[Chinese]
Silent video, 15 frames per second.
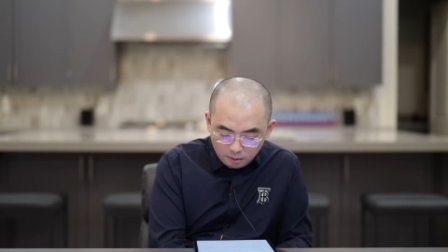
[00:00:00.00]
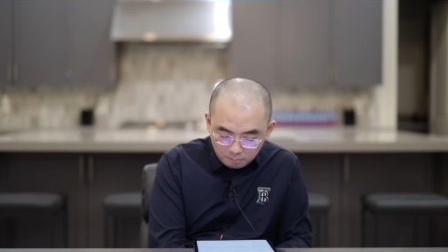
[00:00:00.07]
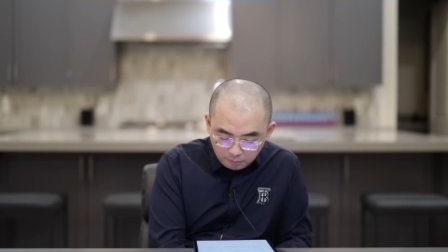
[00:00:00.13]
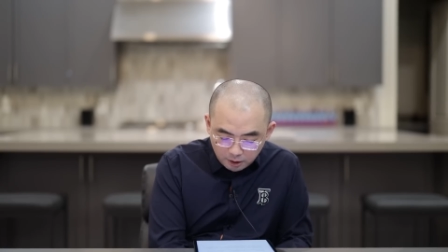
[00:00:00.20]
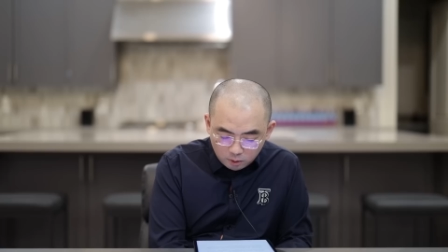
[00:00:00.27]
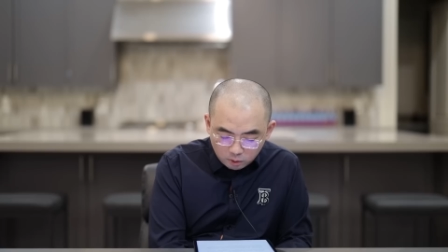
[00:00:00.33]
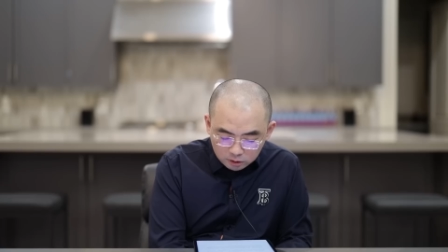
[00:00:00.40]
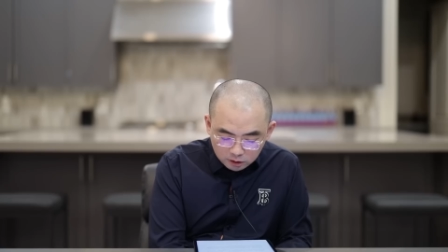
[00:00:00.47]

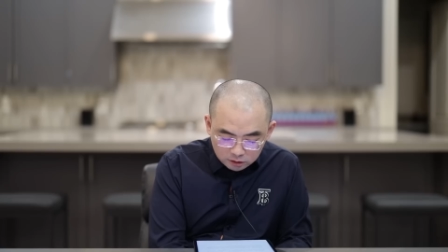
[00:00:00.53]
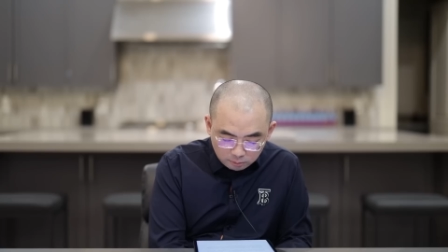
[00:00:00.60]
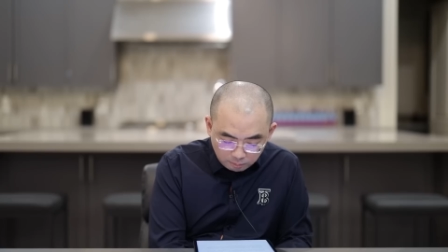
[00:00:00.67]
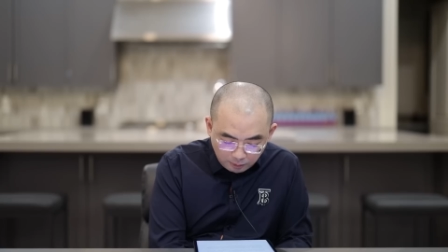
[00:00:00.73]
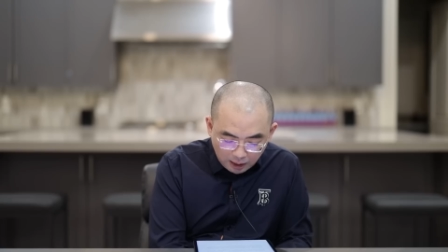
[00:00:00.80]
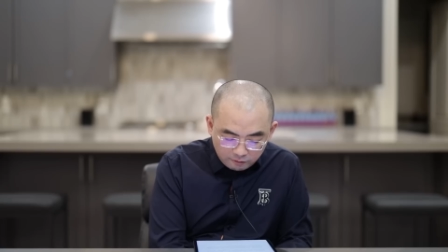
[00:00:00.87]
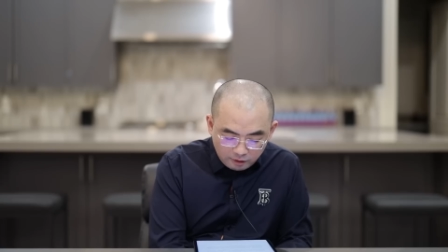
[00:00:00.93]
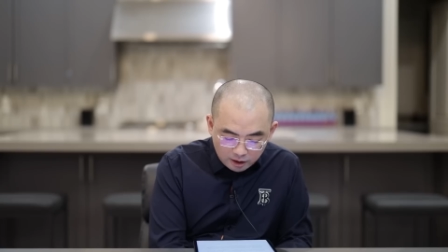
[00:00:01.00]
美国呢是
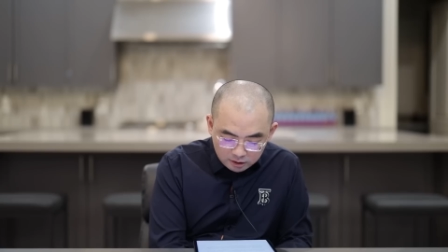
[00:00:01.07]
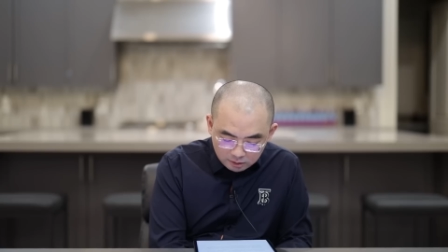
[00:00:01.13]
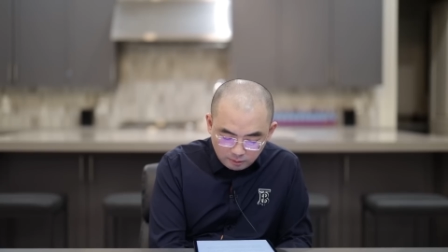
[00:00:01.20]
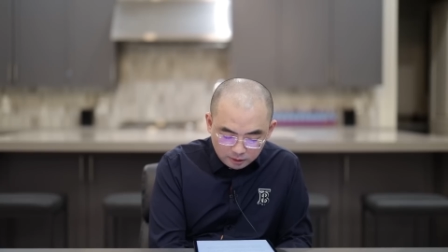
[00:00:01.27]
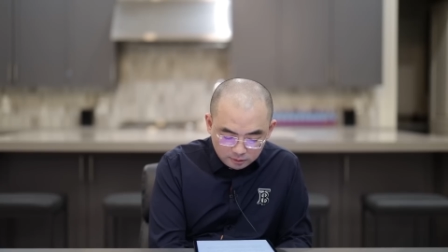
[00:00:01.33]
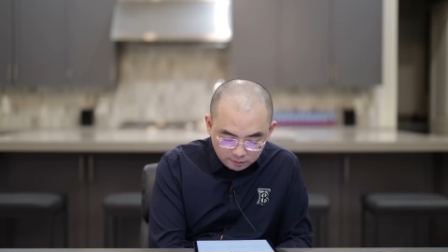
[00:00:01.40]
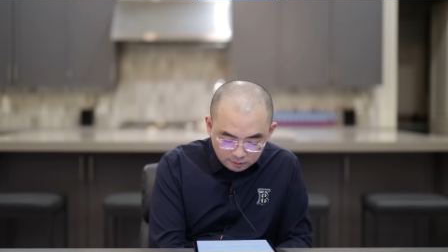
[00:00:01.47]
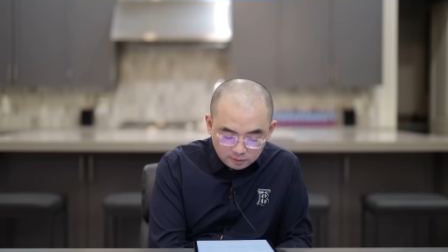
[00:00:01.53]
八万，日
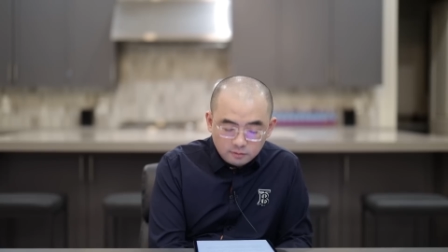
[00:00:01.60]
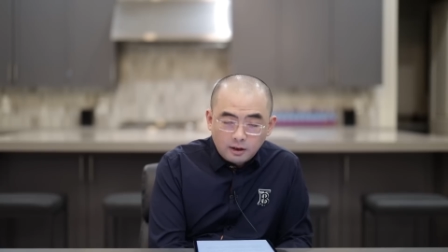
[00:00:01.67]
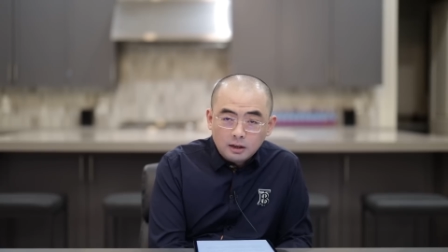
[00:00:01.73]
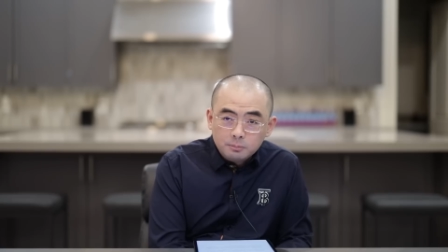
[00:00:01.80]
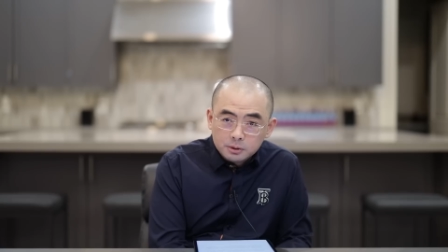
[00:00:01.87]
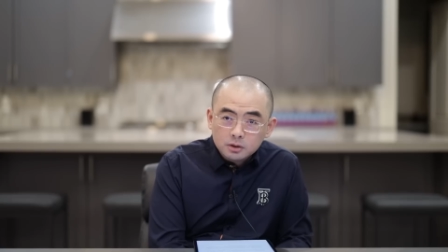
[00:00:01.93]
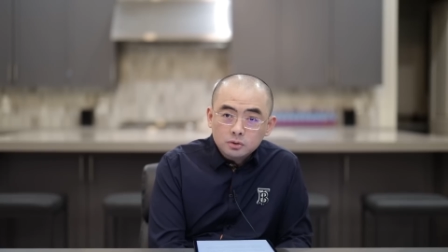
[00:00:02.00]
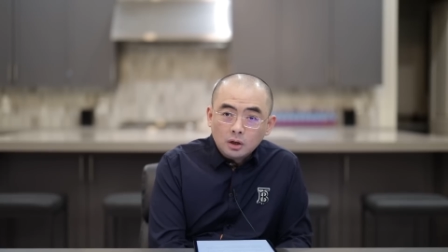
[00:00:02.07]
本是四
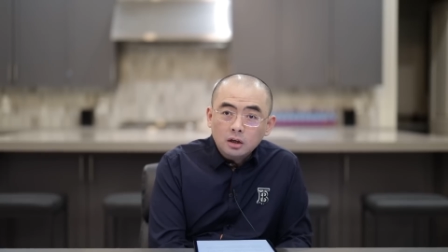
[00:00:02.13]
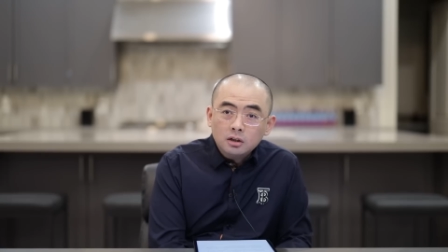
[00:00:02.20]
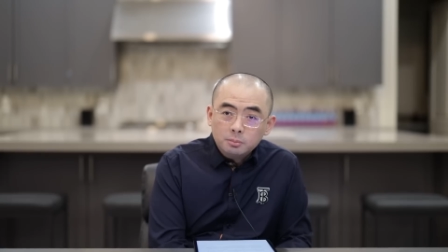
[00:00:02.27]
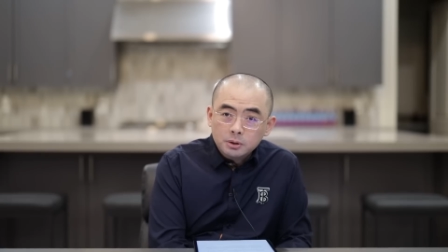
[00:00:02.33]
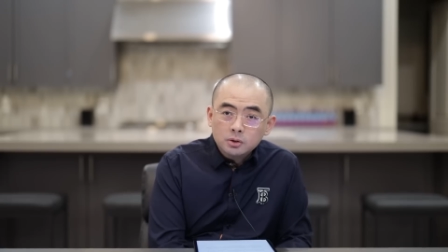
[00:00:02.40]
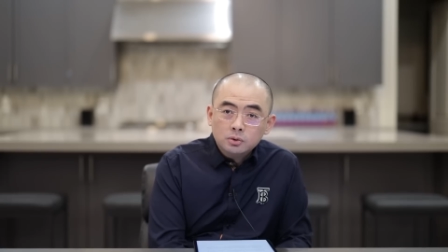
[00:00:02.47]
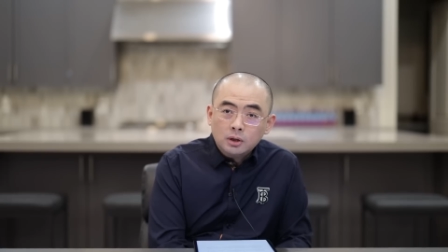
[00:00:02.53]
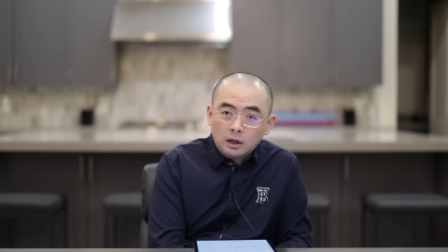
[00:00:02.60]
万，平当然
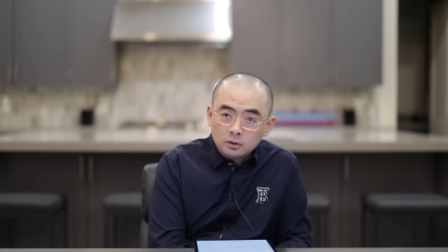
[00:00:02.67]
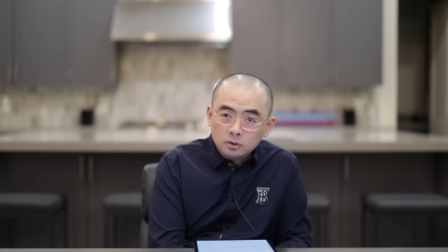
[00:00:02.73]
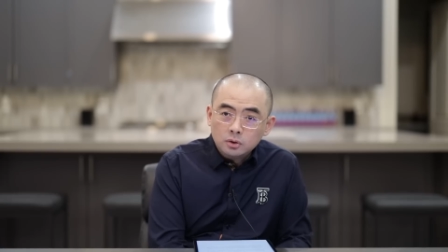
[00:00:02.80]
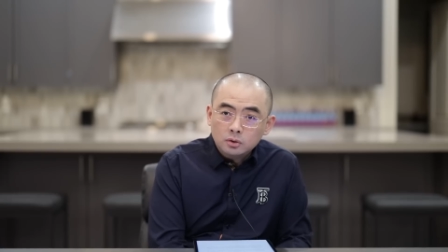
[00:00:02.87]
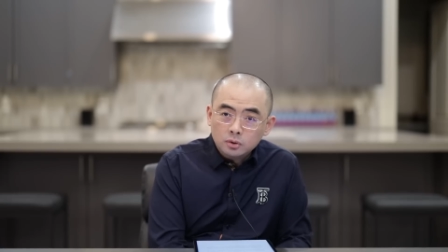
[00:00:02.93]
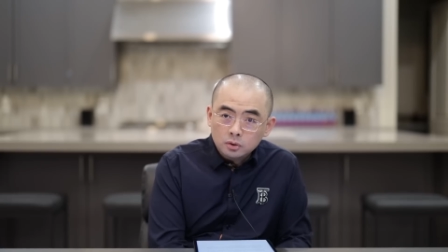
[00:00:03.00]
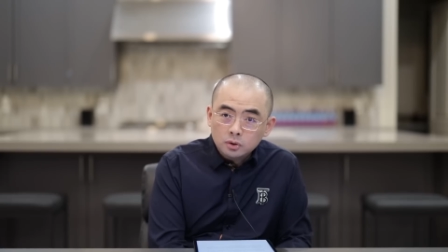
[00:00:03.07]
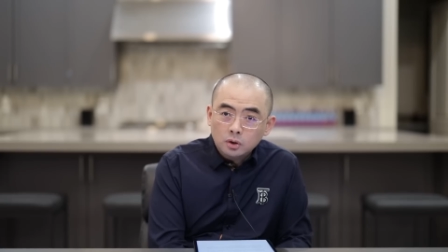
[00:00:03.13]
平均啊有
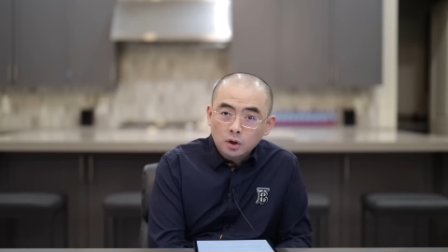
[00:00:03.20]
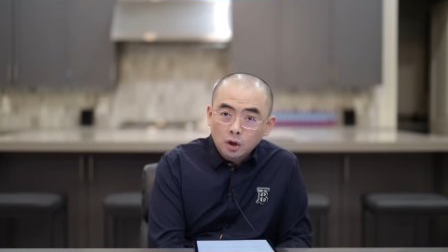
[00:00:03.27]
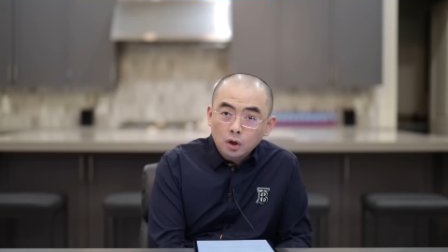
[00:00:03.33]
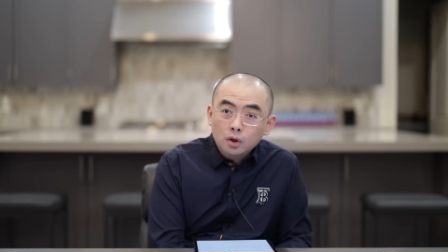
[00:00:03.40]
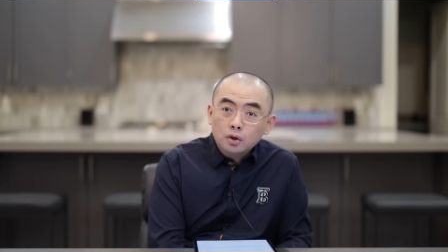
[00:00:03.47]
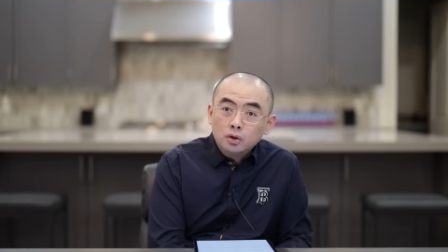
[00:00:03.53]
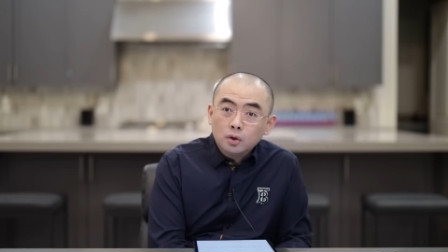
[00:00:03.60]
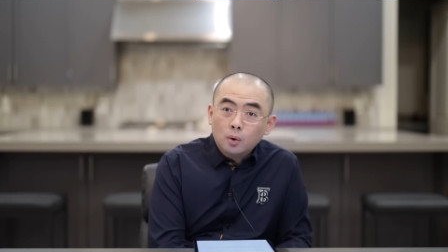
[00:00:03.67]
有有有
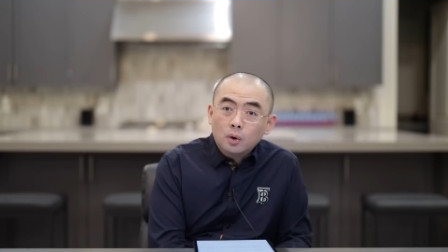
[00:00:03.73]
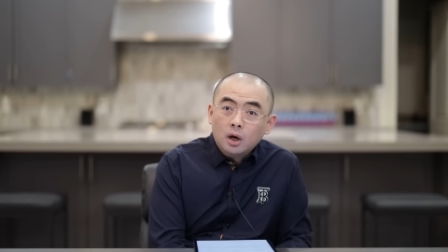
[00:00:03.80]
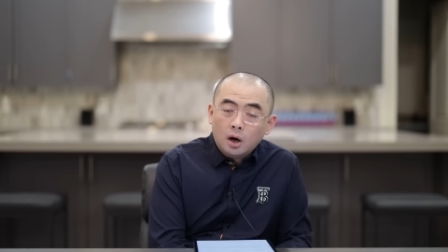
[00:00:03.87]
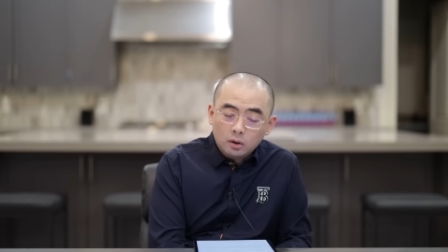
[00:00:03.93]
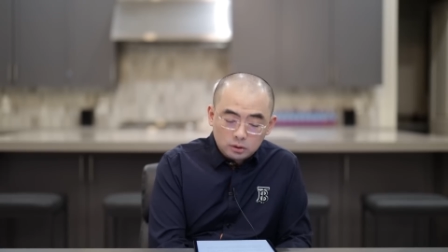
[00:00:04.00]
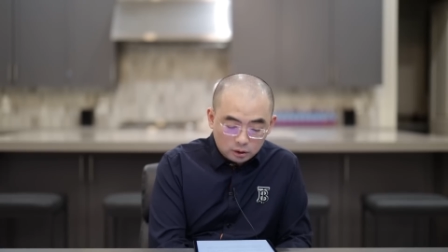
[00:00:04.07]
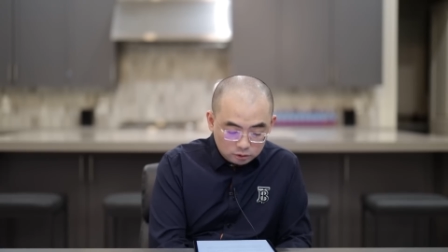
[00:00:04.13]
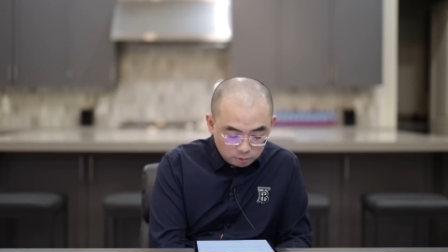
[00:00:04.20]
有
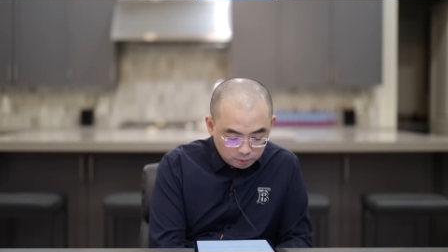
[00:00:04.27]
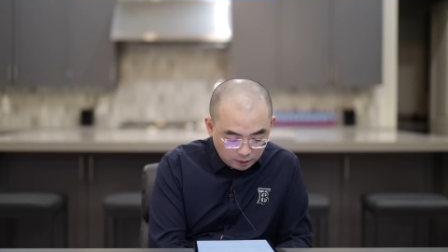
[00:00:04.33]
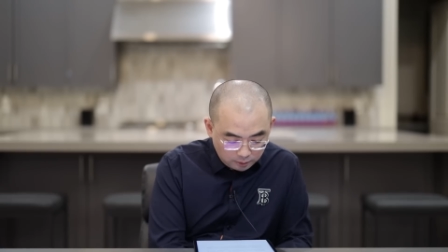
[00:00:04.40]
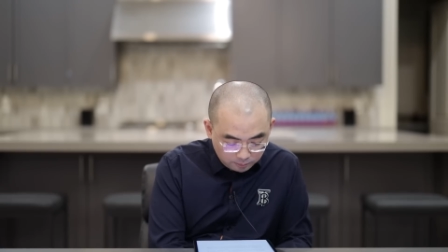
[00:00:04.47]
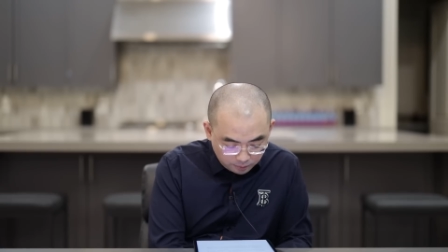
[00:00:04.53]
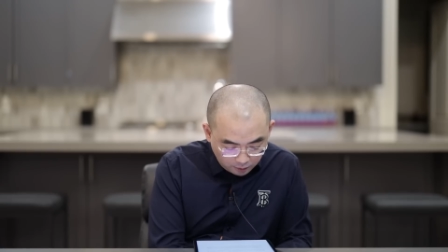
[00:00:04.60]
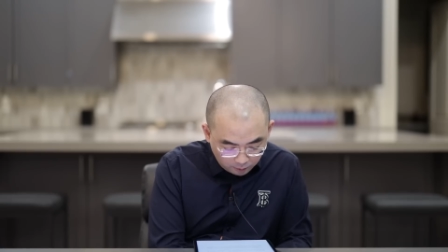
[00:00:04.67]
高的，对不对？